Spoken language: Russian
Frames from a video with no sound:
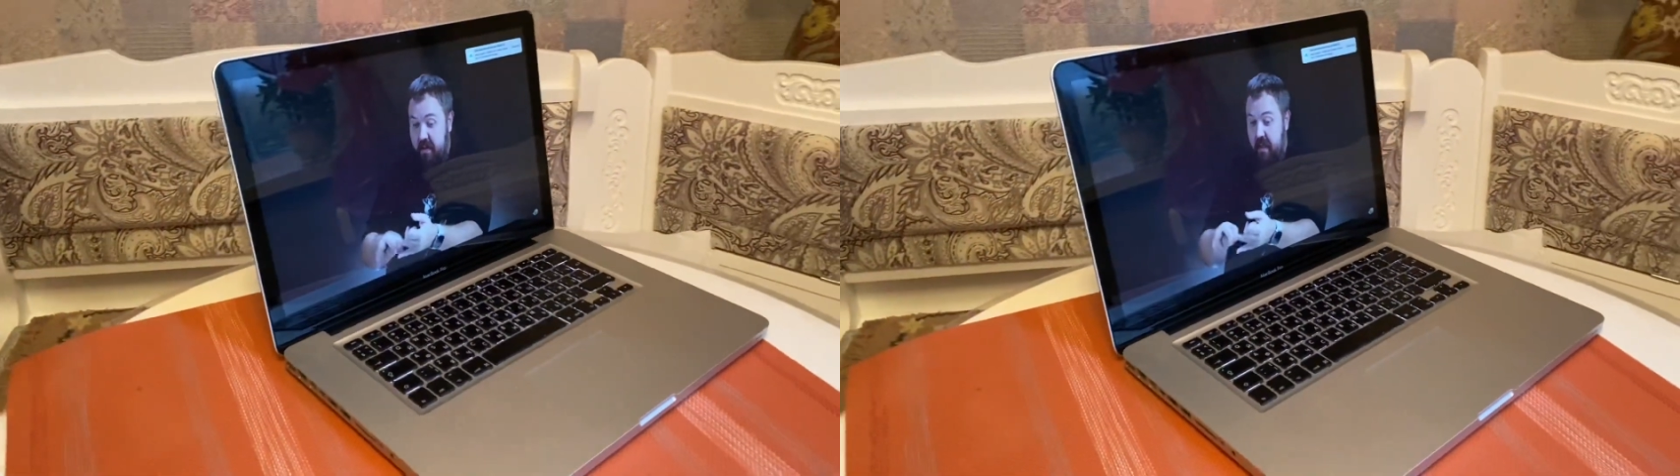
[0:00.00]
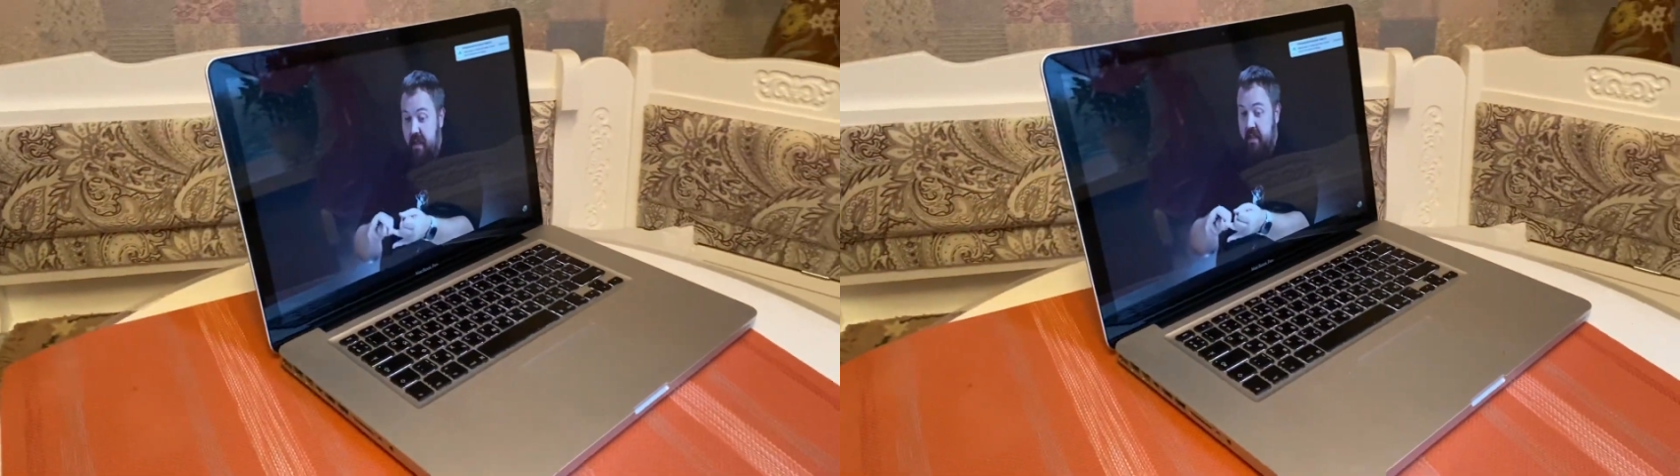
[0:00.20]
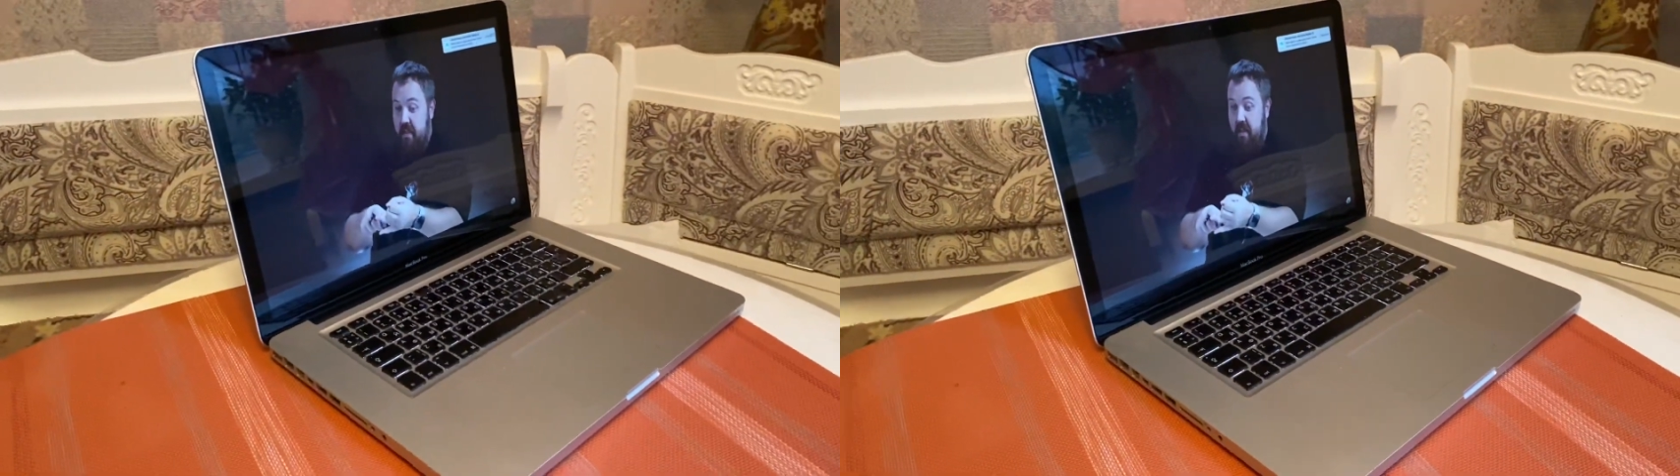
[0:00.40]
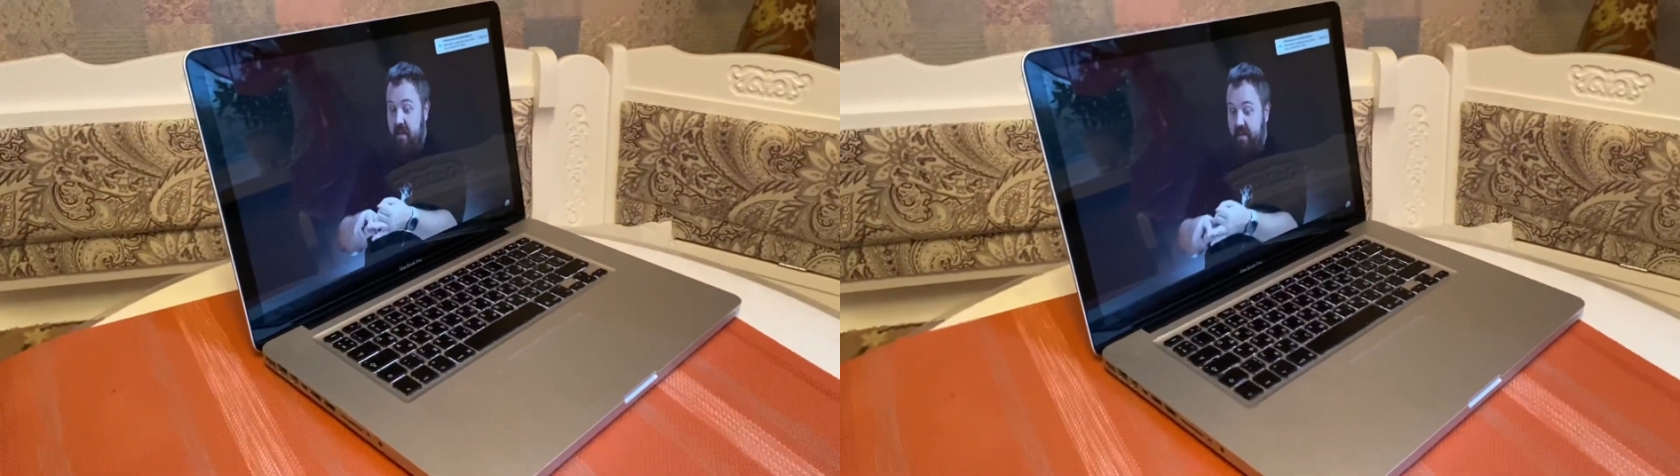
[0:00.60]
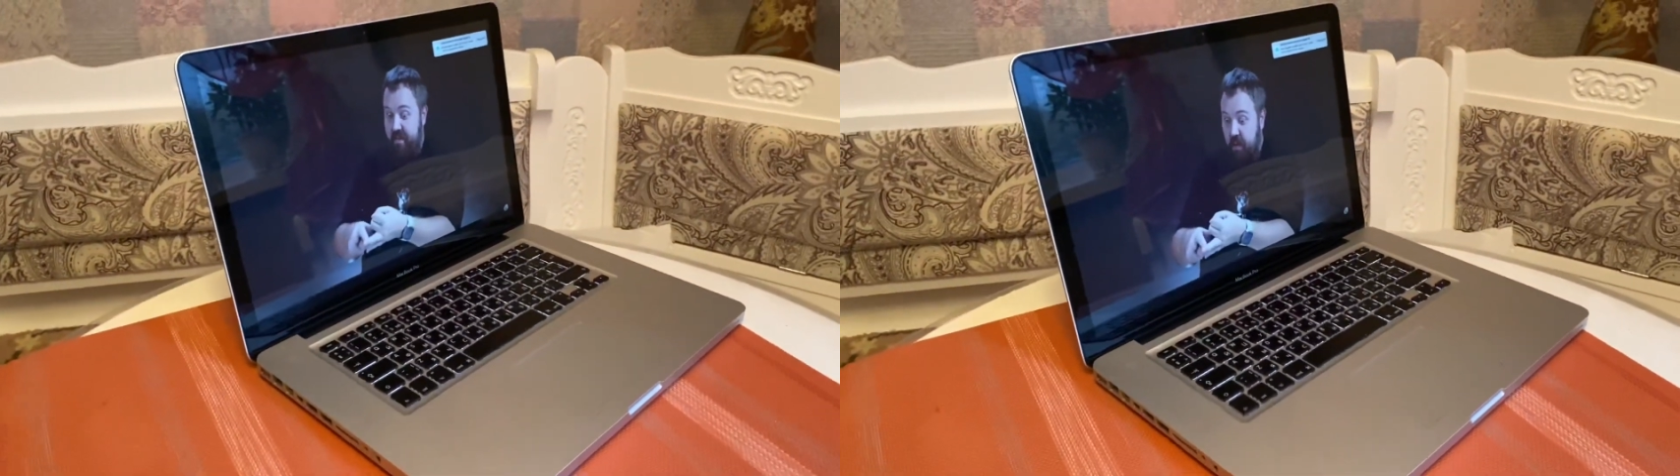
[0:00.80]

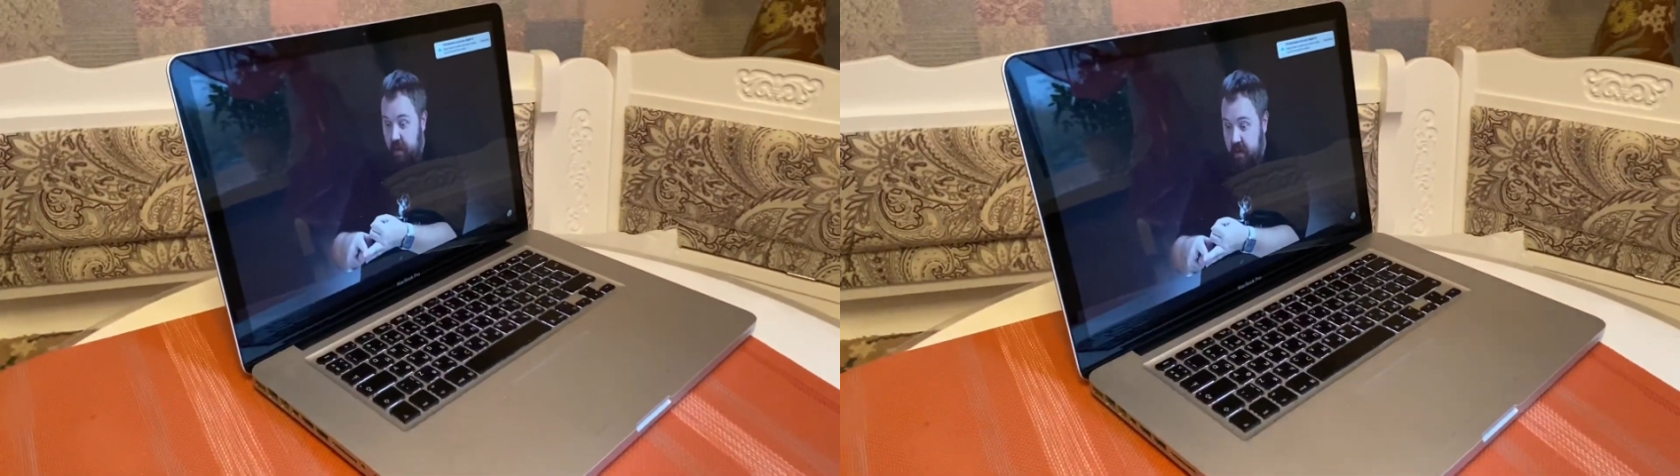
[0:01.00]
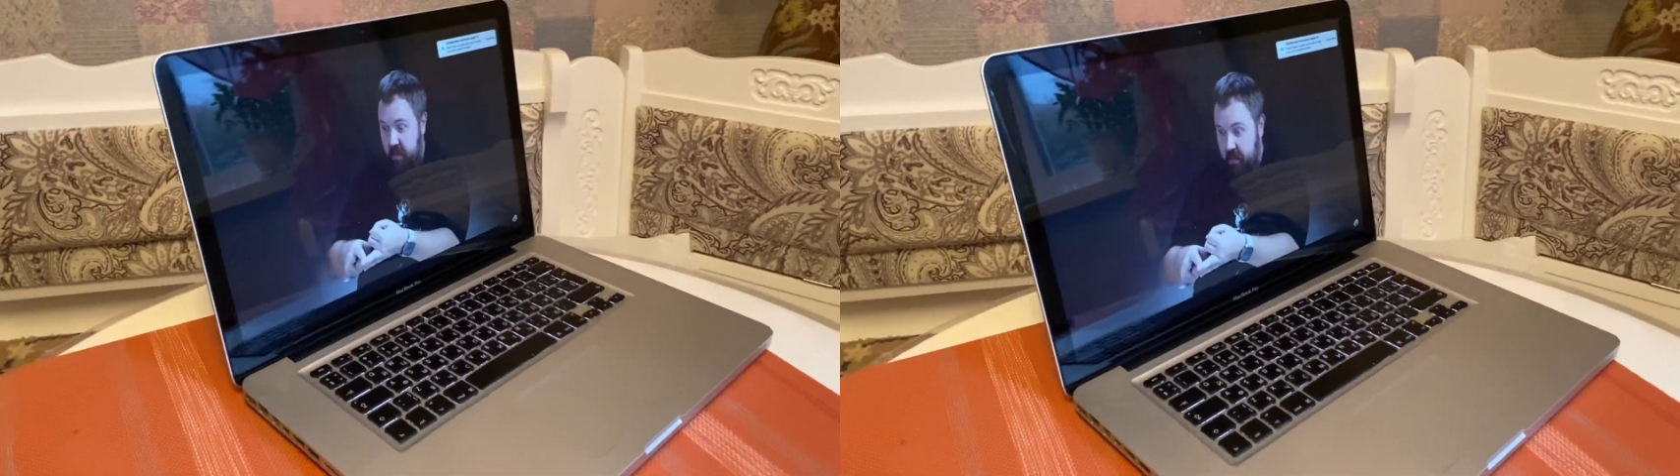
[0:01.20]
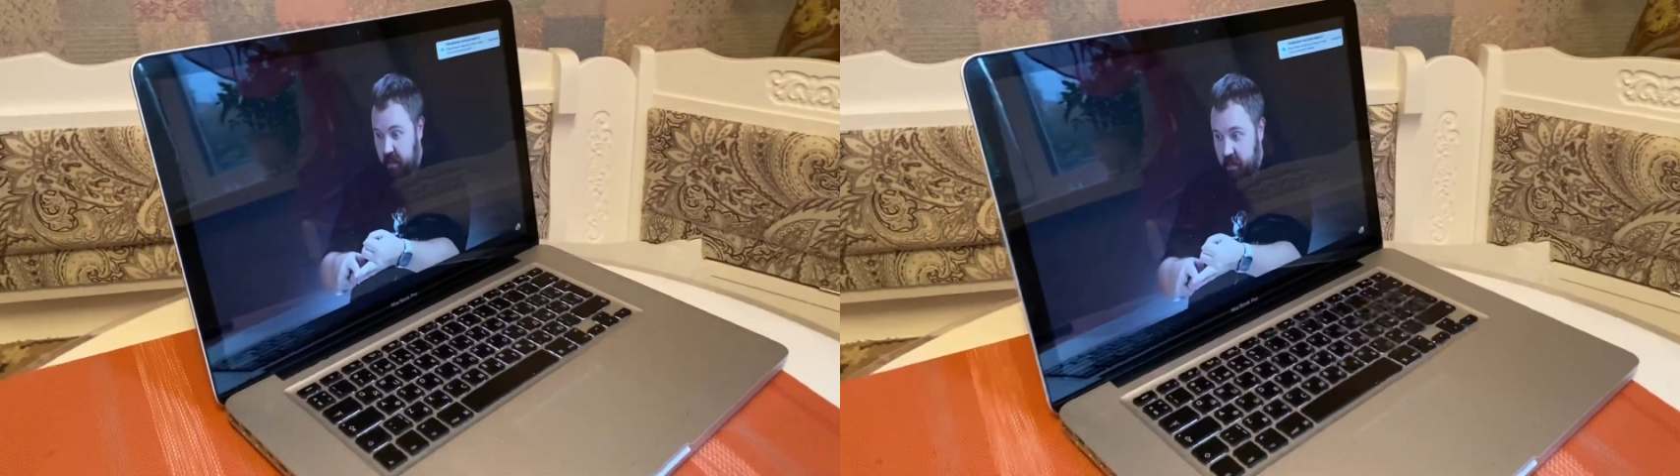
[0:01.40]
38.